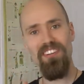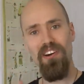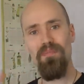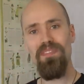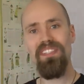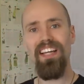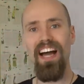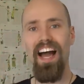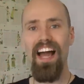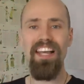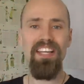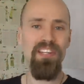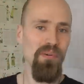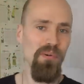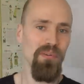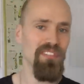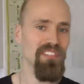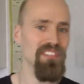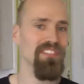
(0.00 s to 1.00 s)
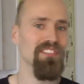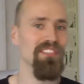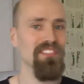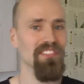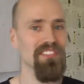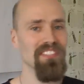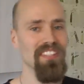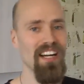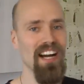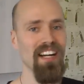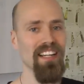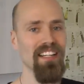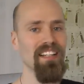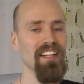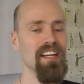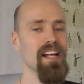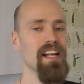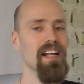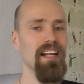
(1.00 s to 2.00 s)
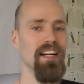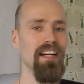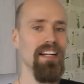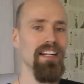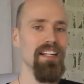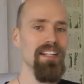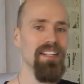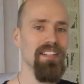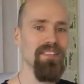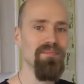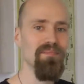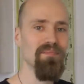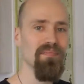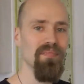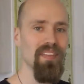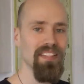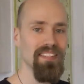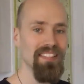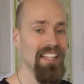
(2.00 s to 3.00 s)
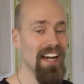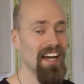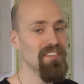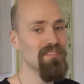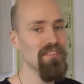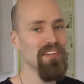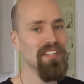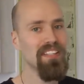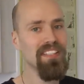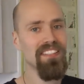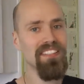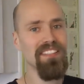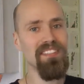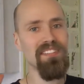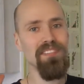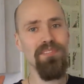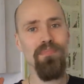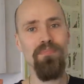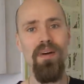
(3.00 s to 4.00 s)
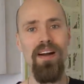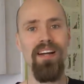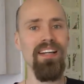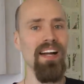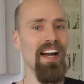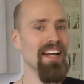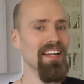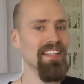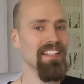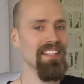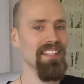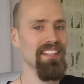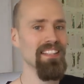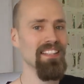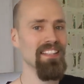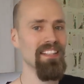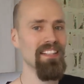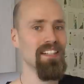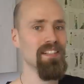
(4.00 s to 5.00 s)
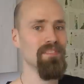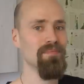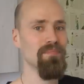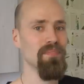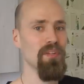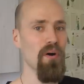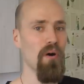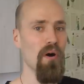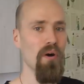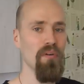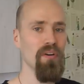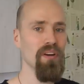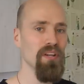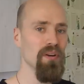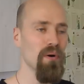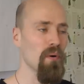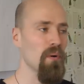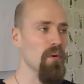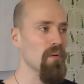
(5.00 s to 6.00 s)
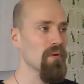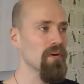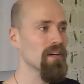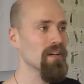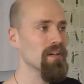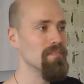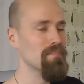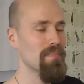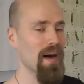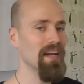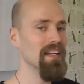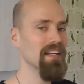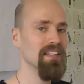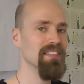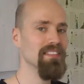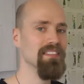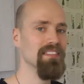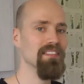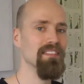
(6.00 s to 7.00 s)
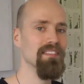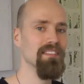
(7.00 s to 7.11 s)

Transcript: noch mit reingerutscht ist sozusagen. Ähm, die hat wirklich super geile ähm, Oreo Pandas